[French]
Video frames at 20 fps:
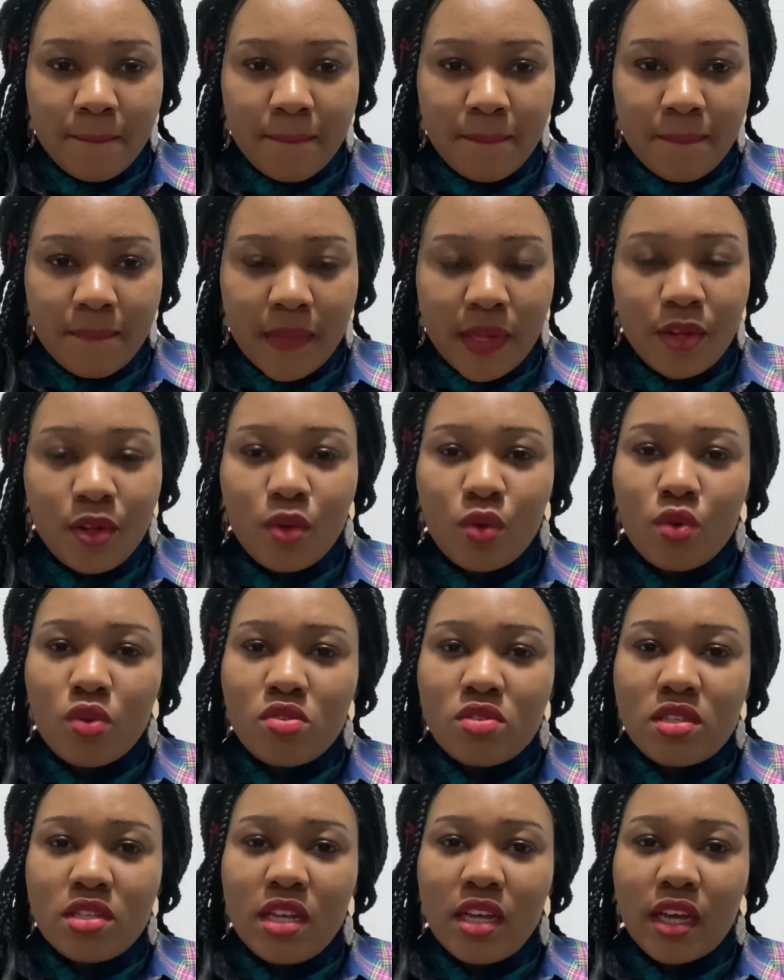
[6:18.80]
Et de
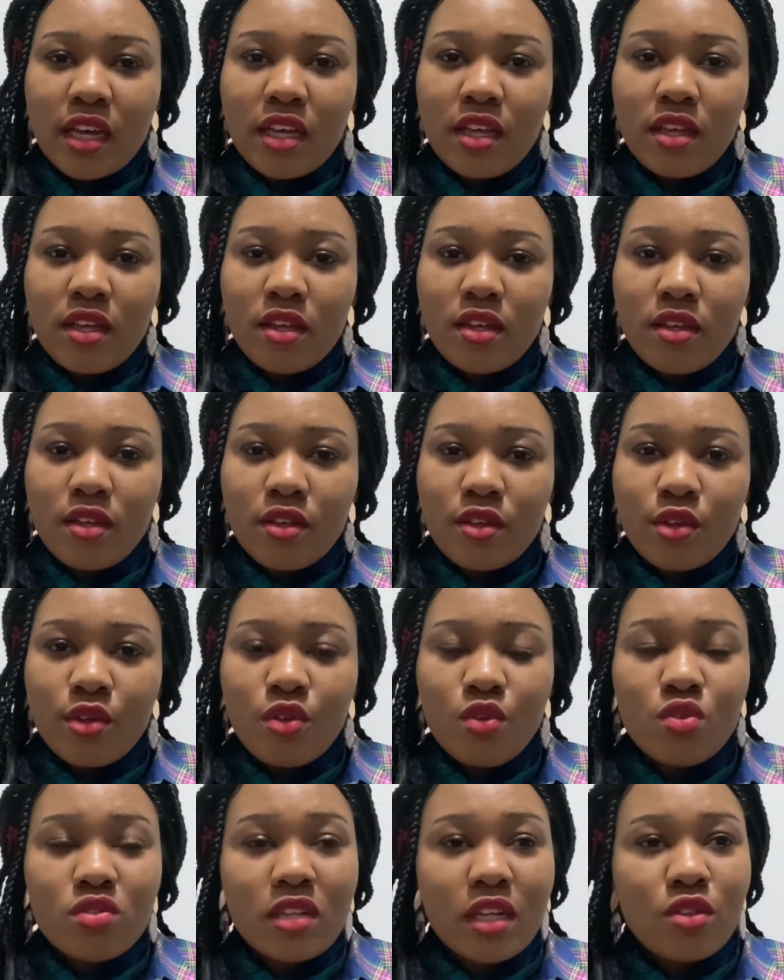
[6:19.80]
considérer que
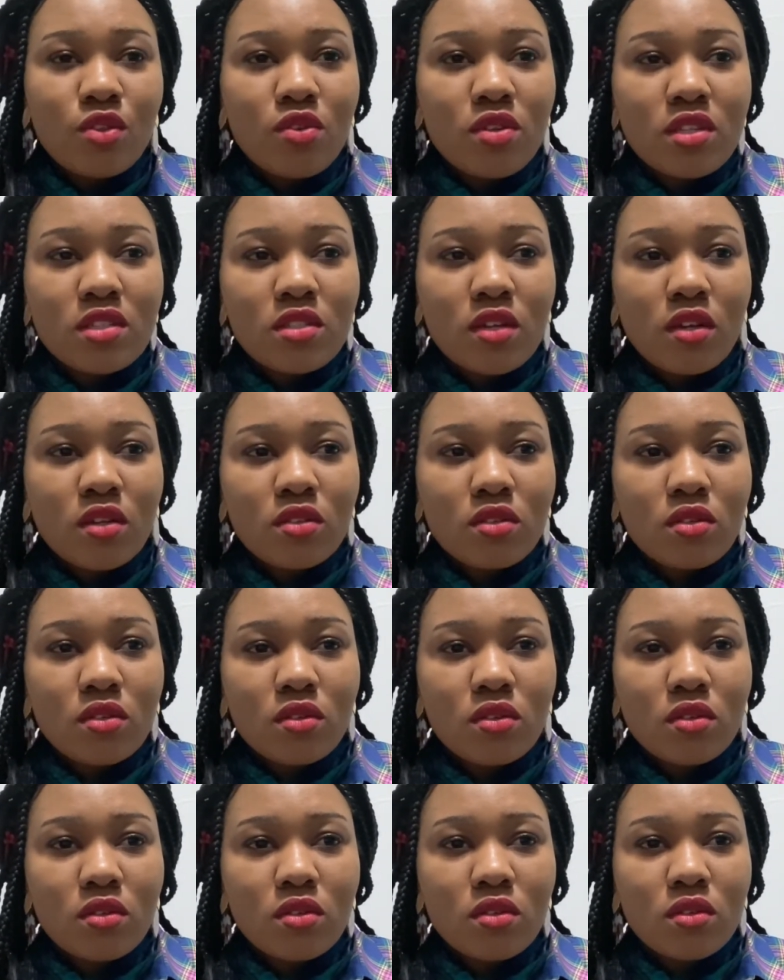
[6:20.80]
nos adolescentes
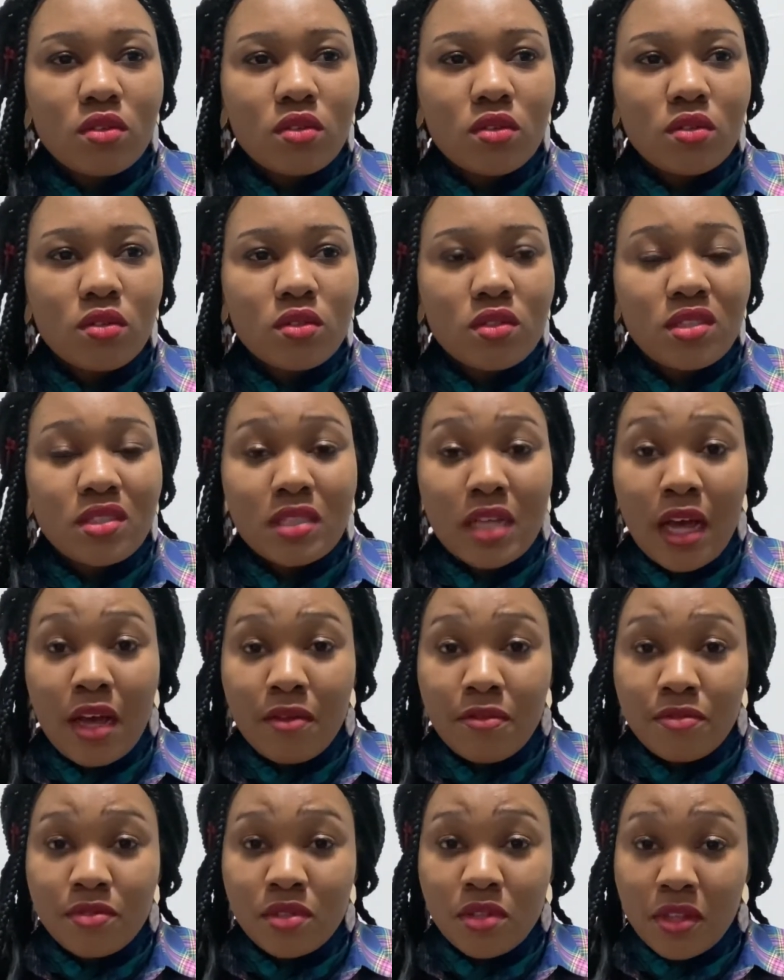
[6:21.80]
savent
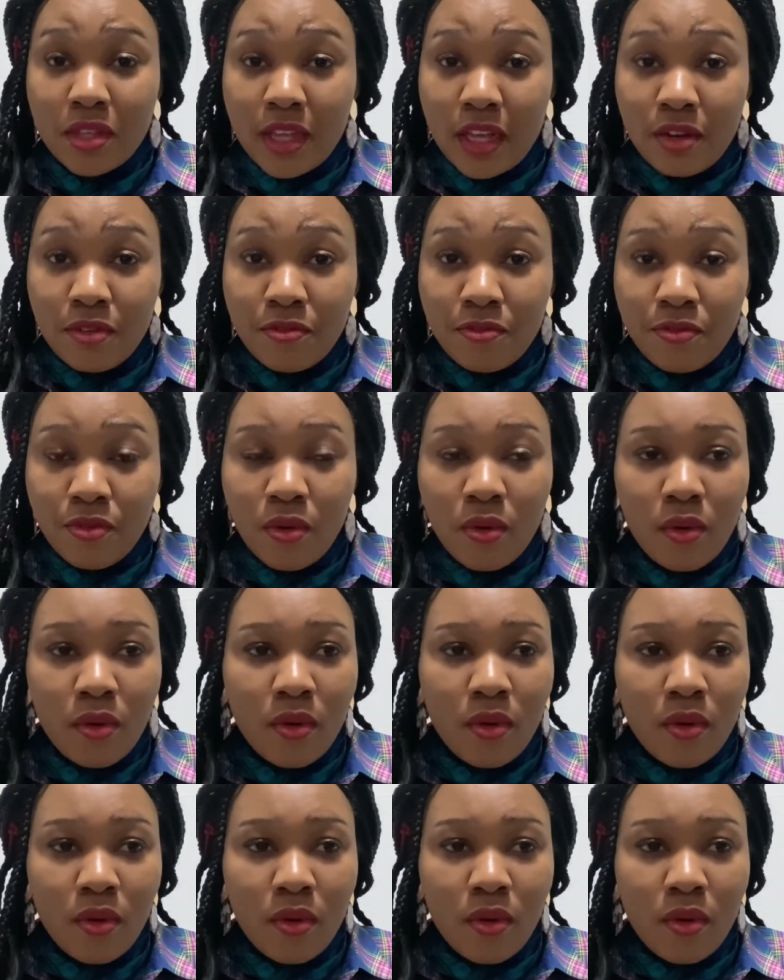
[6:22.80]
ce qu'elles font.